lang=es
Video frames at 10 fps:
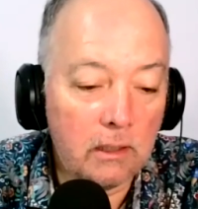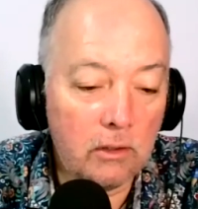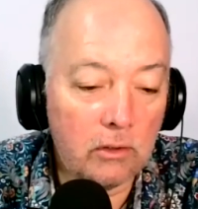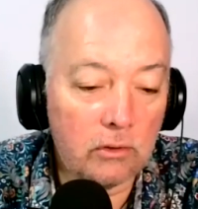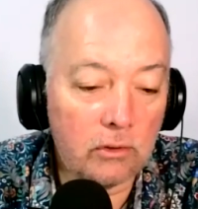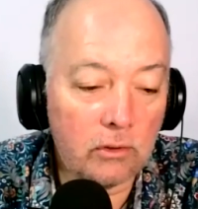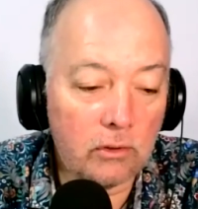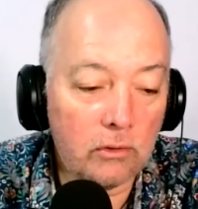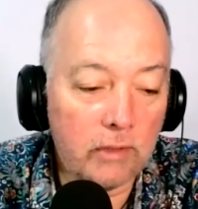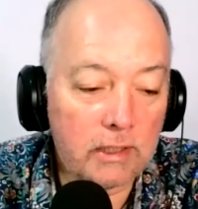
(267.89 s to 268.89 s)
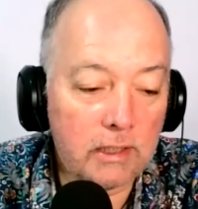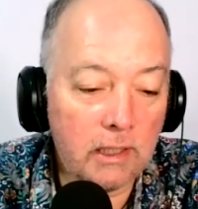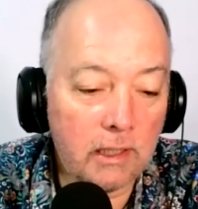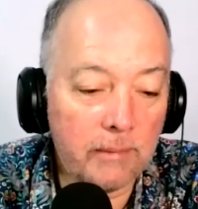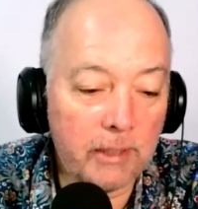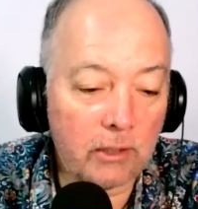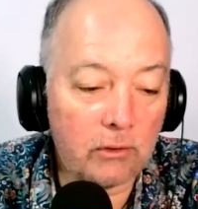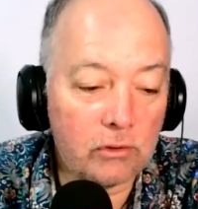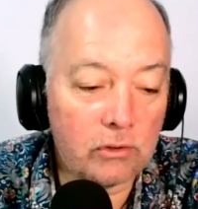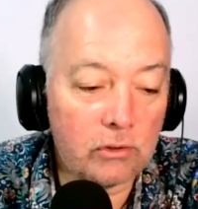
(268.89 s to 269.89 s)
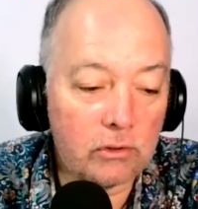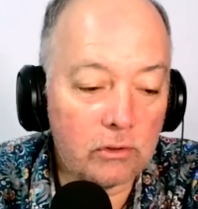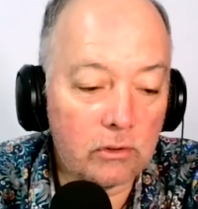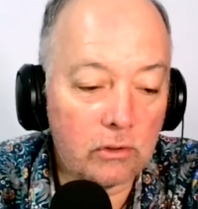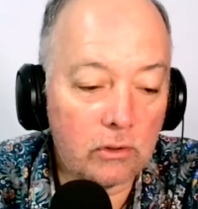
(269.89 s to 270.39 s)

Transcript: y otros con una siga de perros,